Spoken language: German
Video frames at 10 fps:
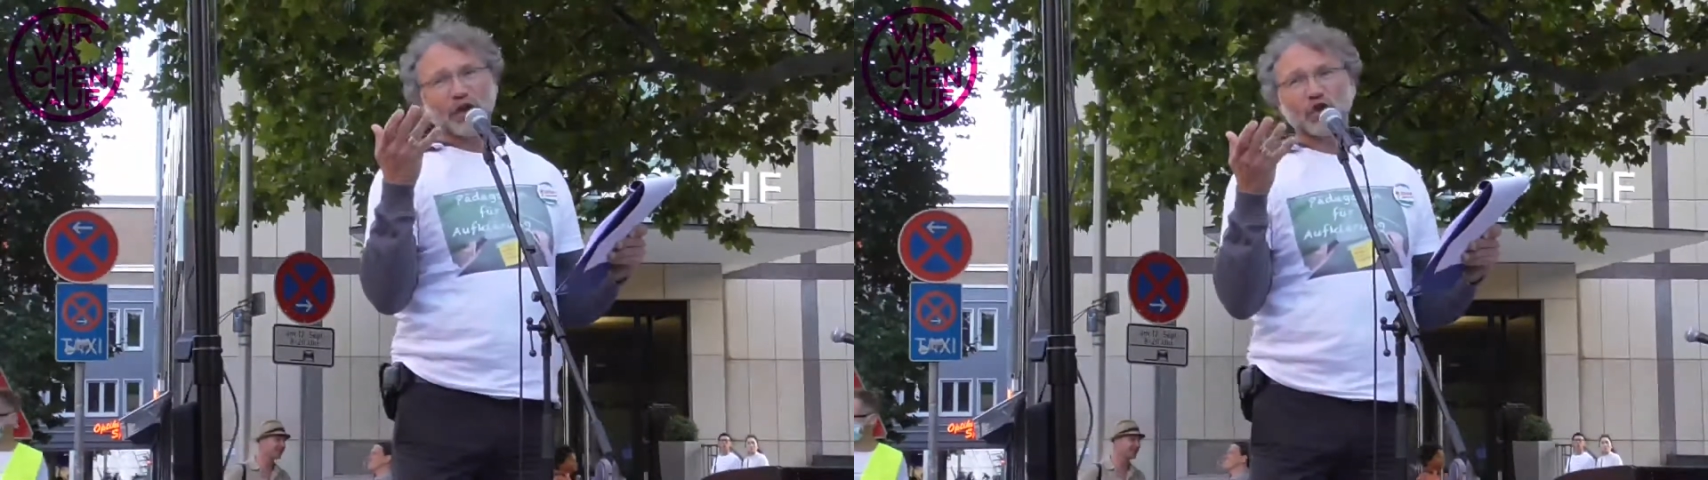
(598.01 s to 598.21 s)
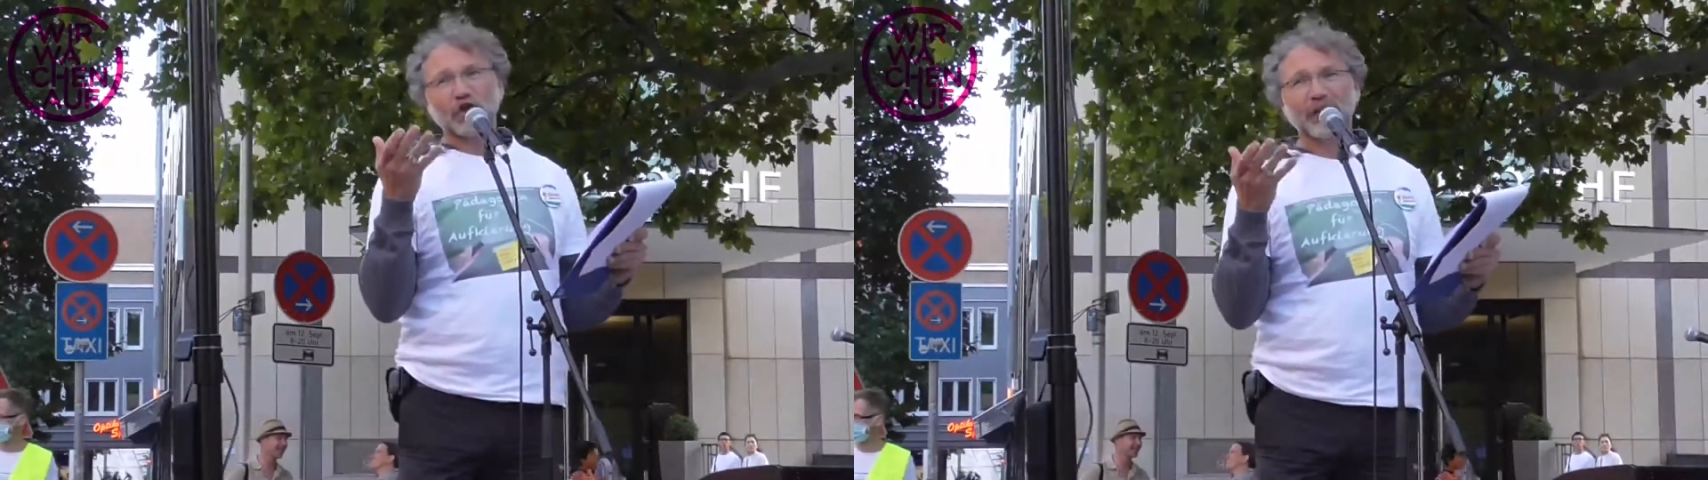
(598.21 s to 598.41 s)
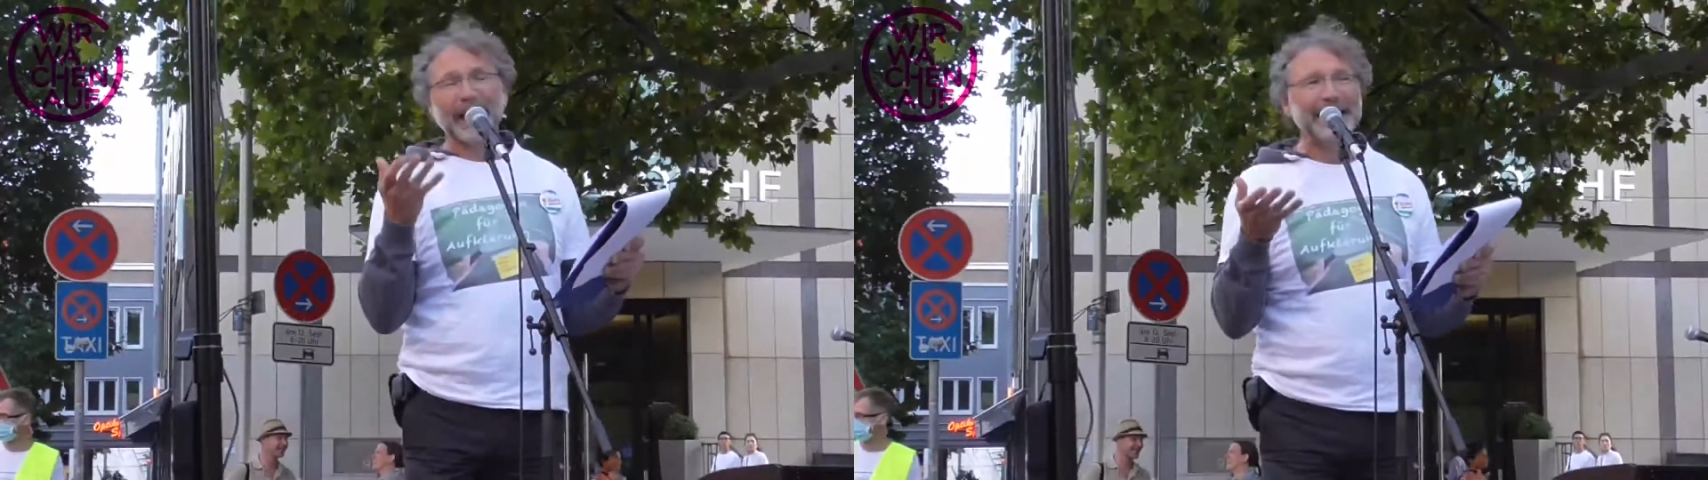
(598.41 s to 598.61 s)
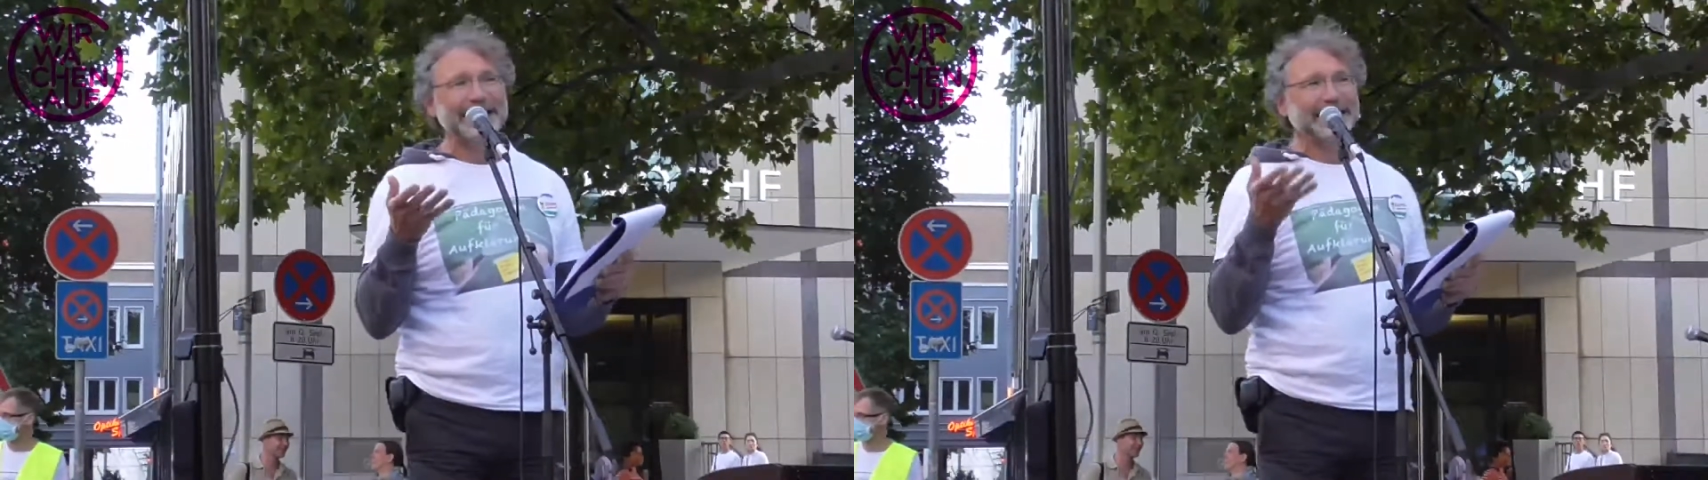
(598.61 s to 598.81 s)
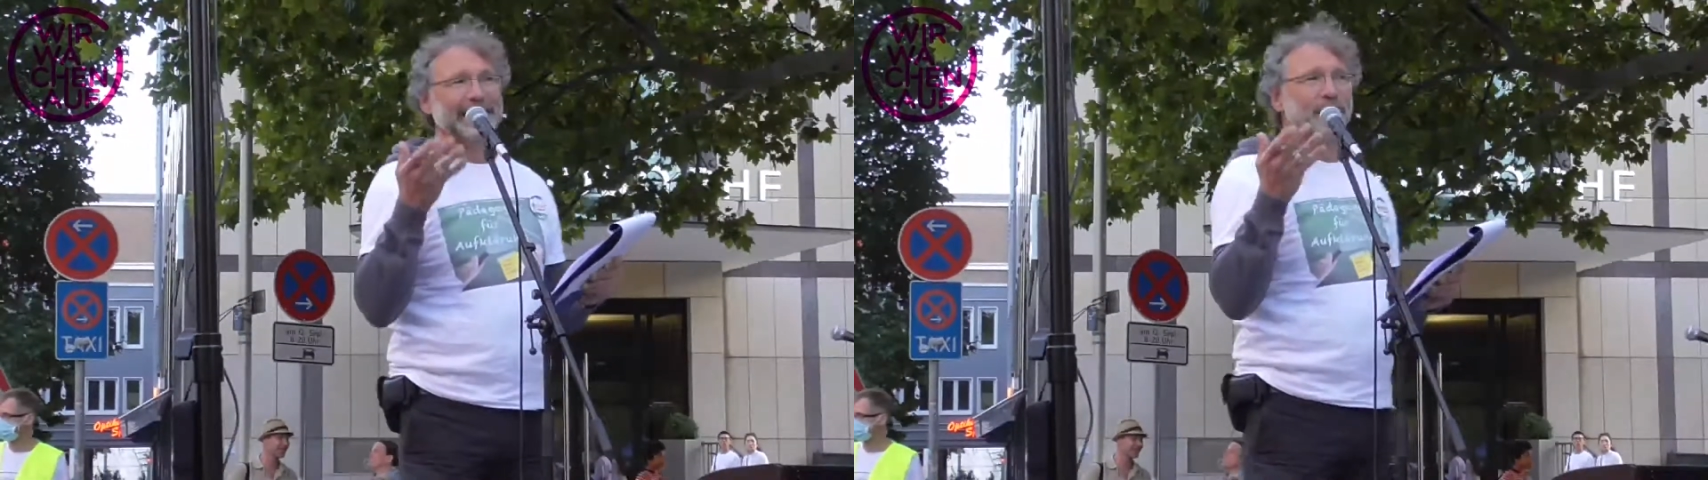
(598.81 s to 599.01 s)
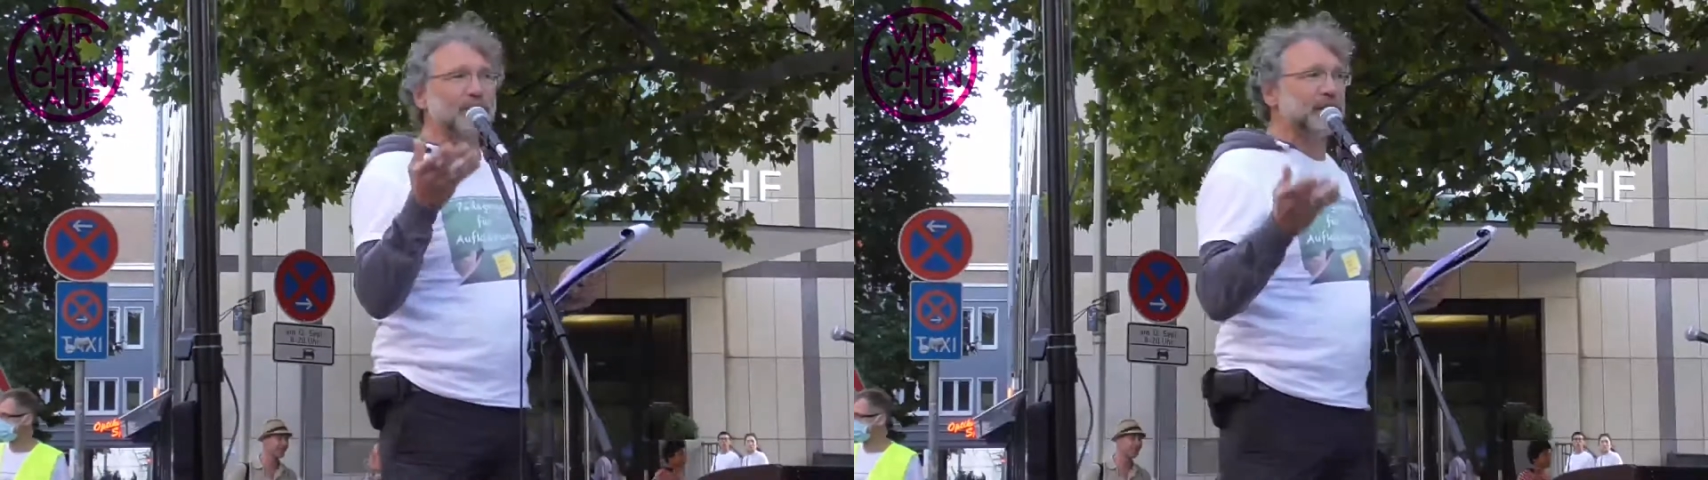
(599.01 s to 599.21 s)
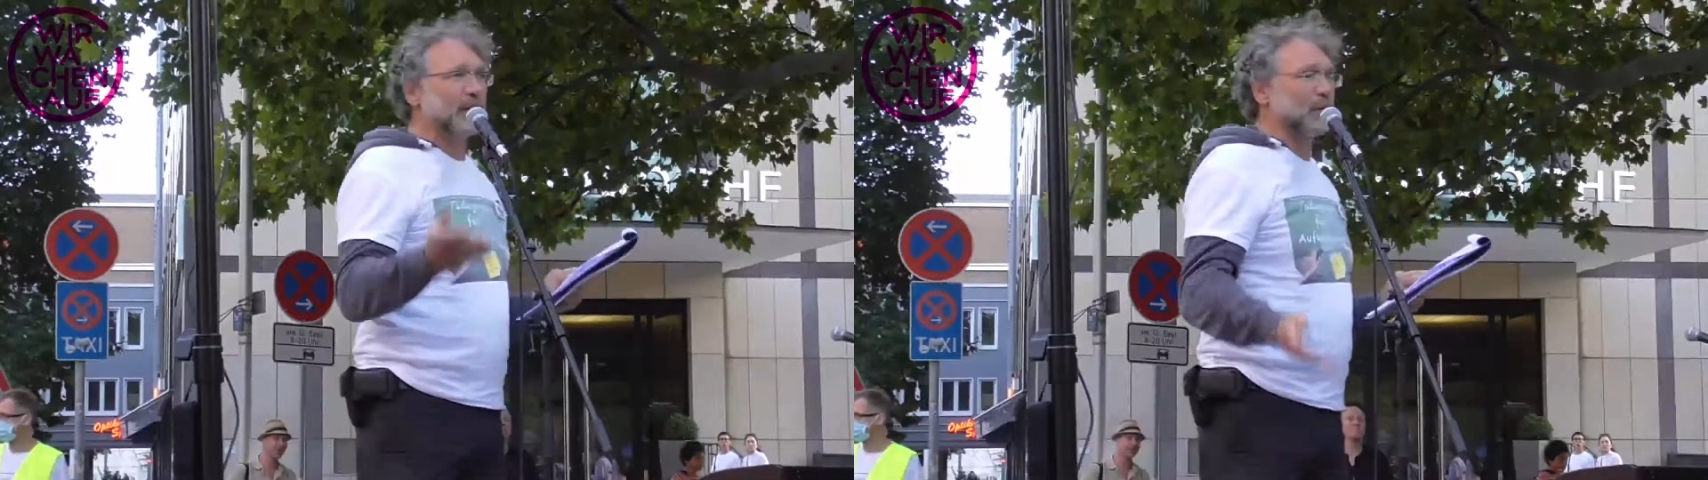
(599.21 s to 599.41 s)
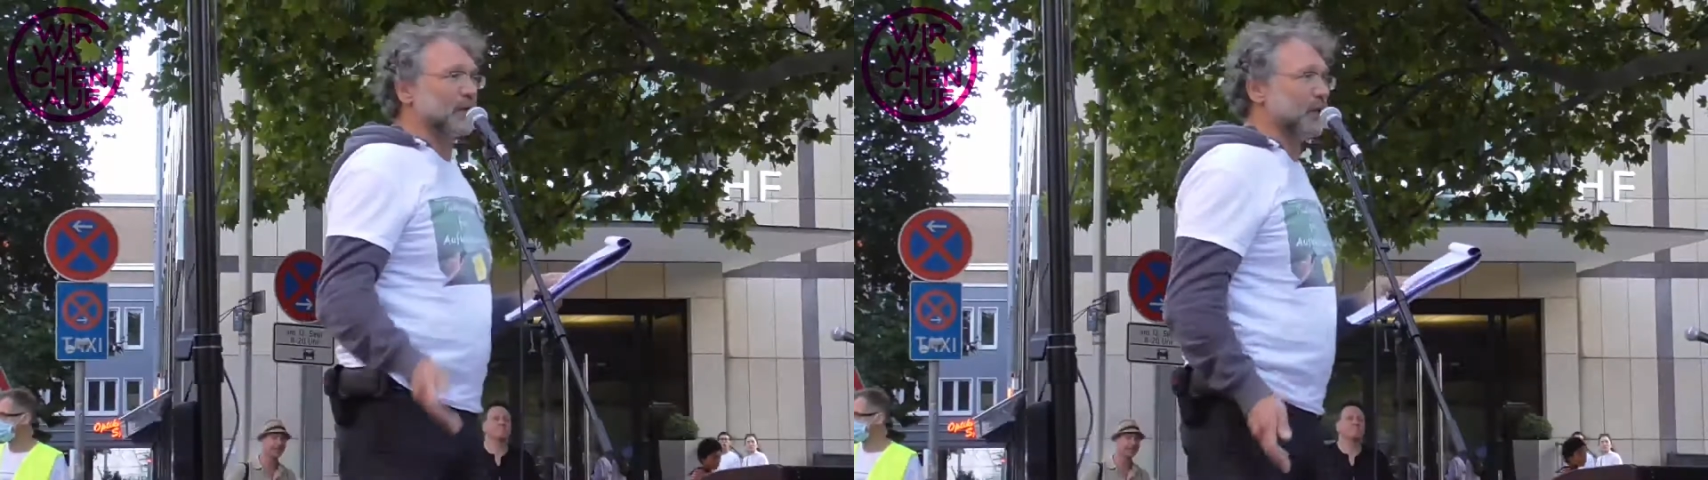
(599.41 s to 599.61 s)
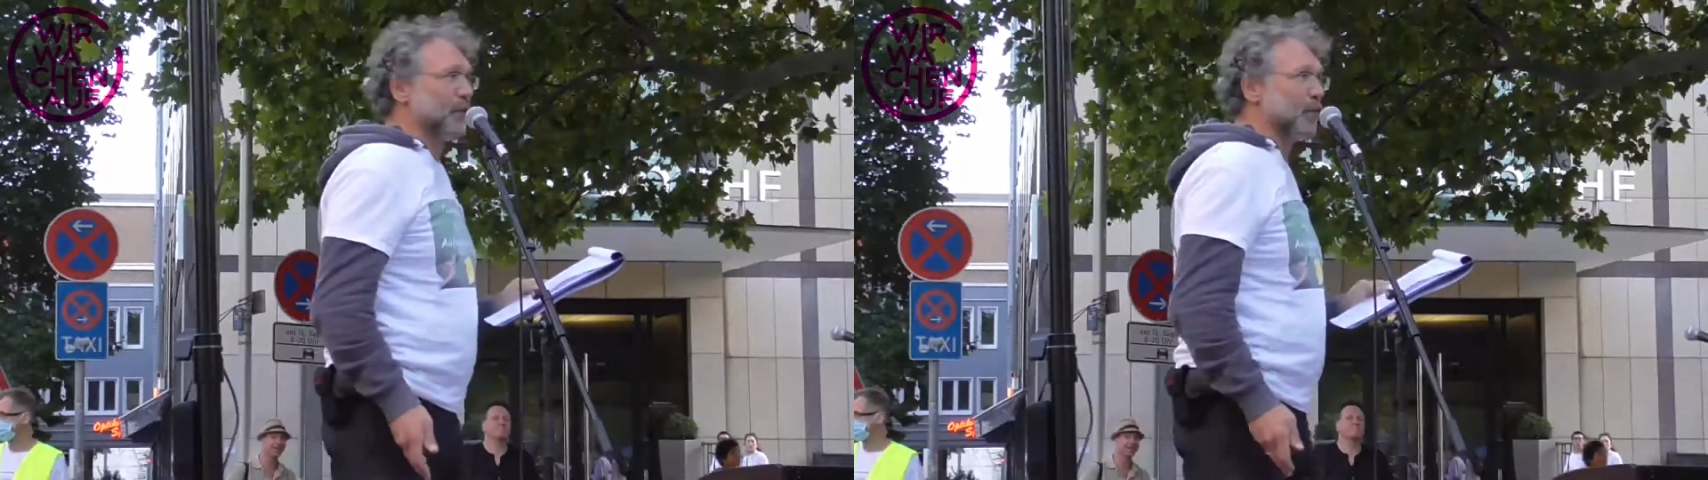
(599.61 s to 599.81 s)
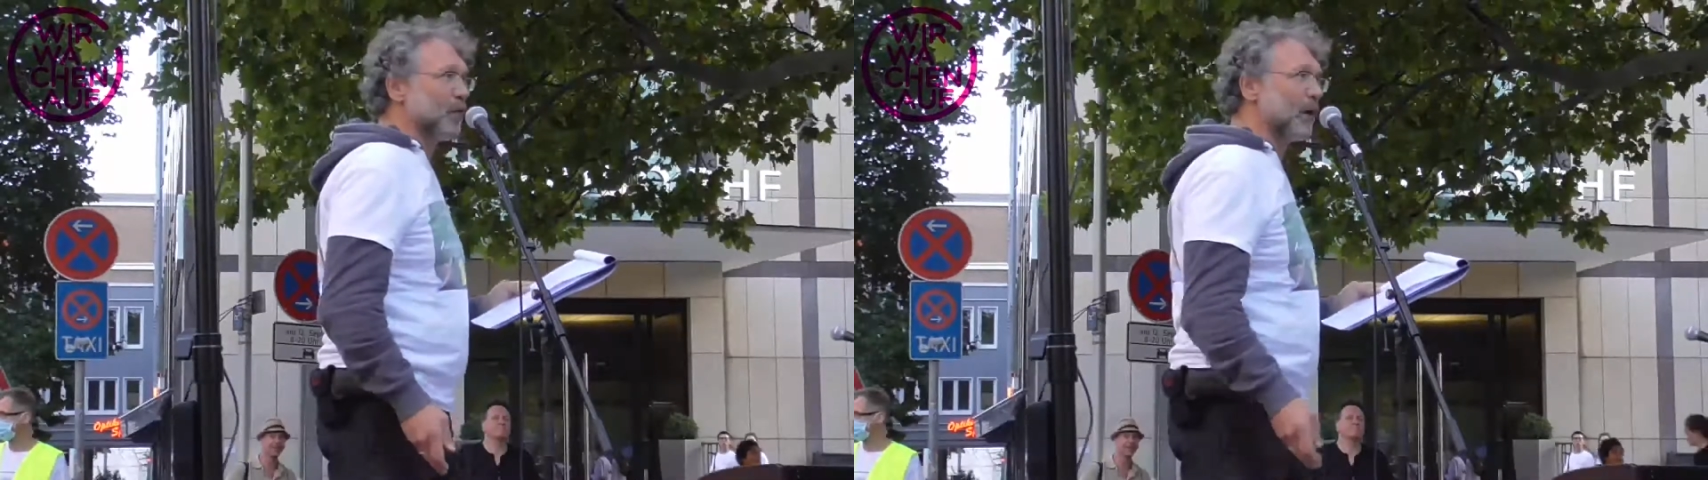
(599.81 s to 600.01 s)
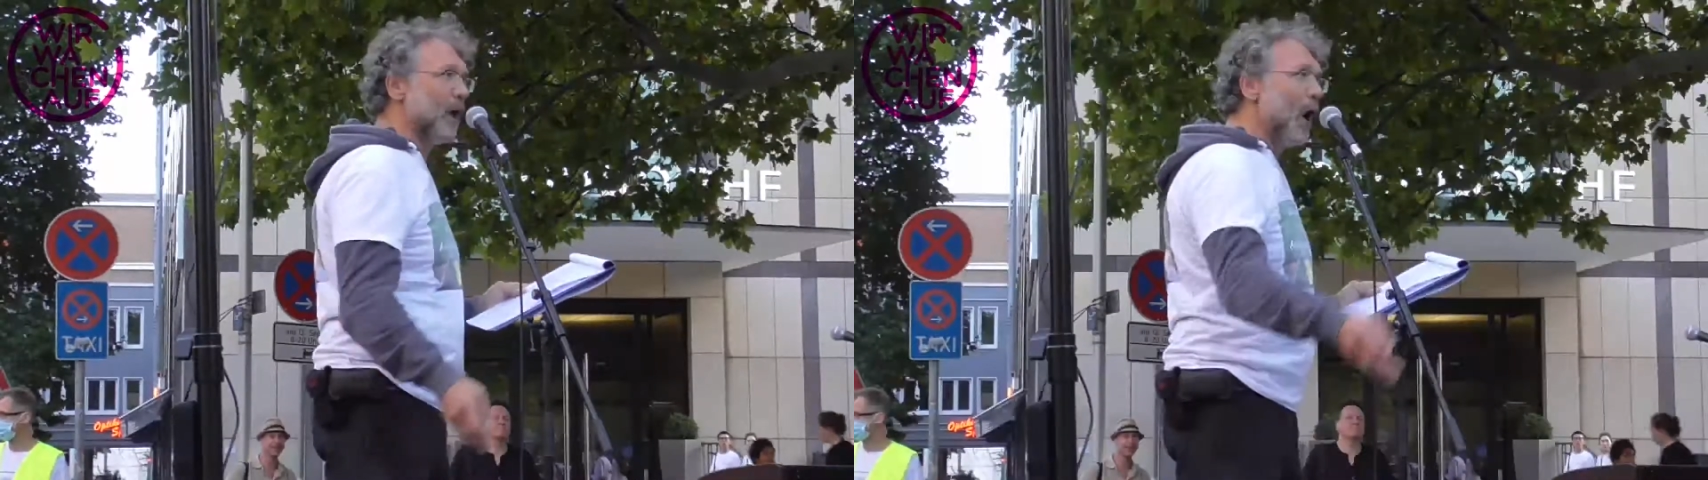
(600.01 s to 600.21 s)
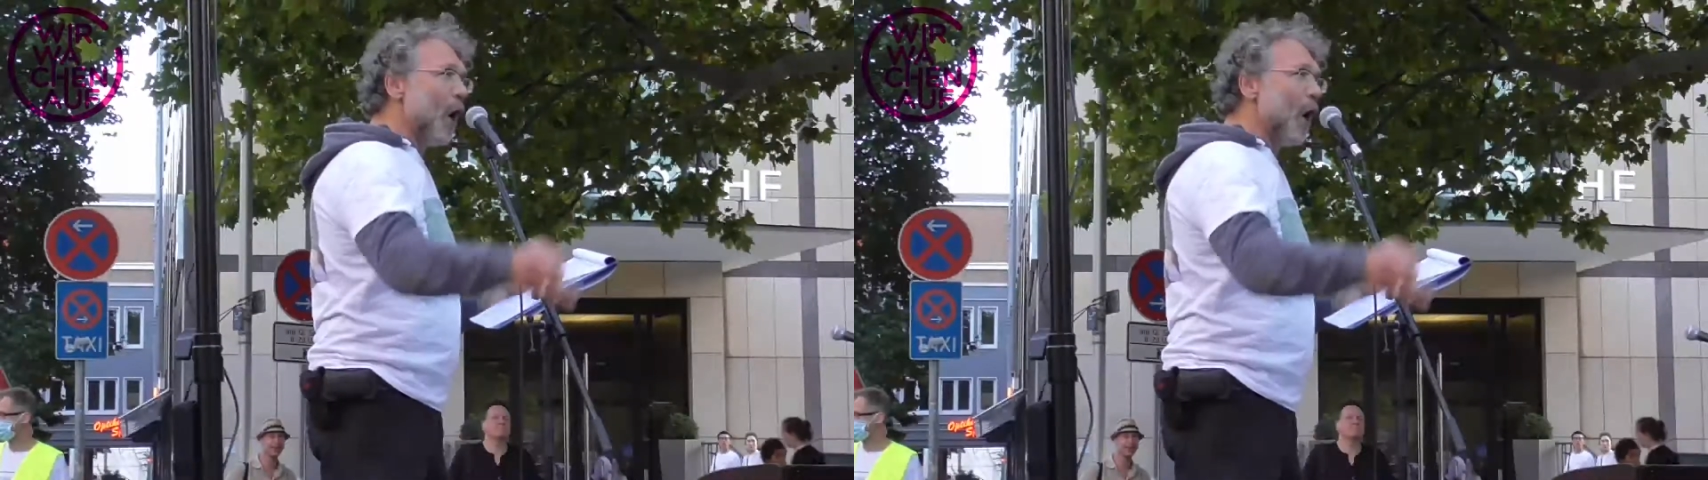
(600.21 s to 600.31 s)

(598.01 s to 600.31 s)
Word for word: Stressreduzierungsgefühl.